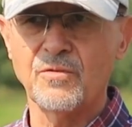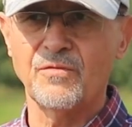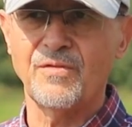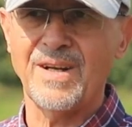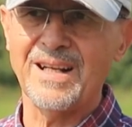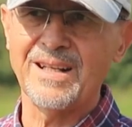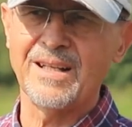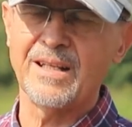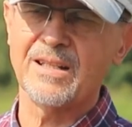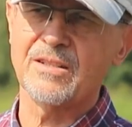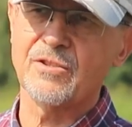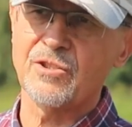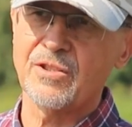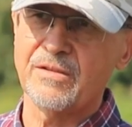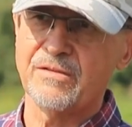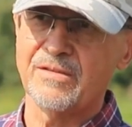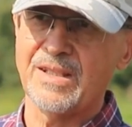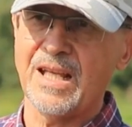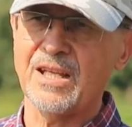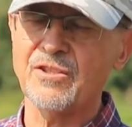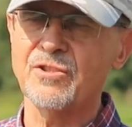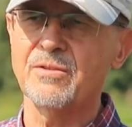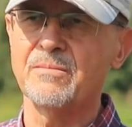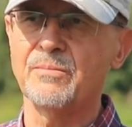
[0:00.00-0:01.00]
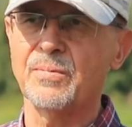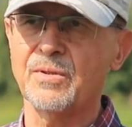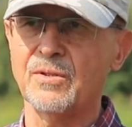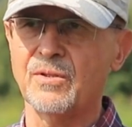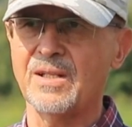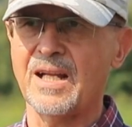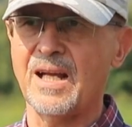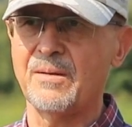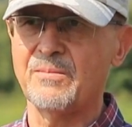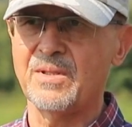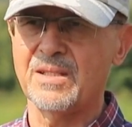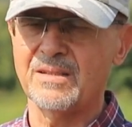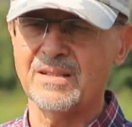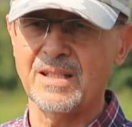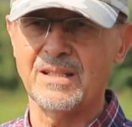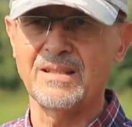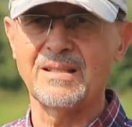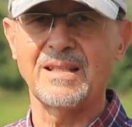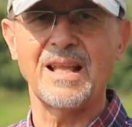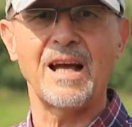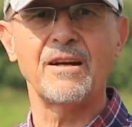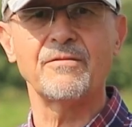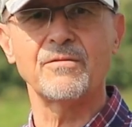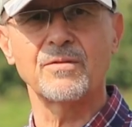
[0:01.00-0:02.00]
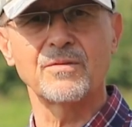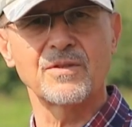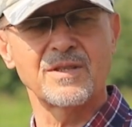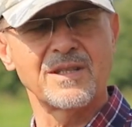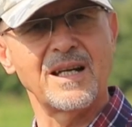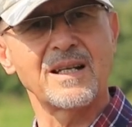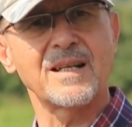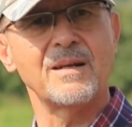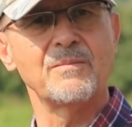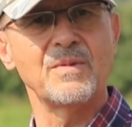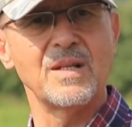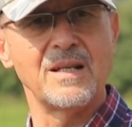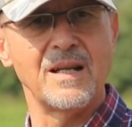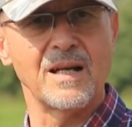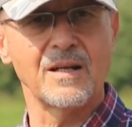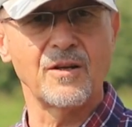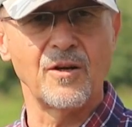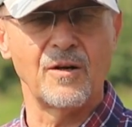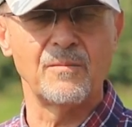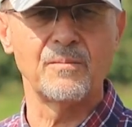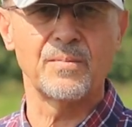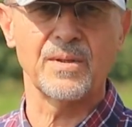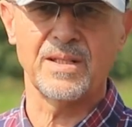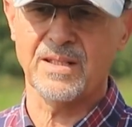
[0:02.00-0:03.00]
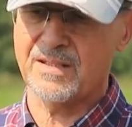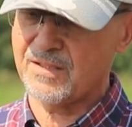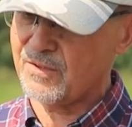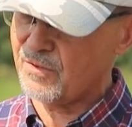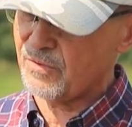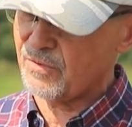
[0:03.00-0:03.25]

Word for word: uwagę, że w naszym programie ten nawóz Jaramila Kompleks,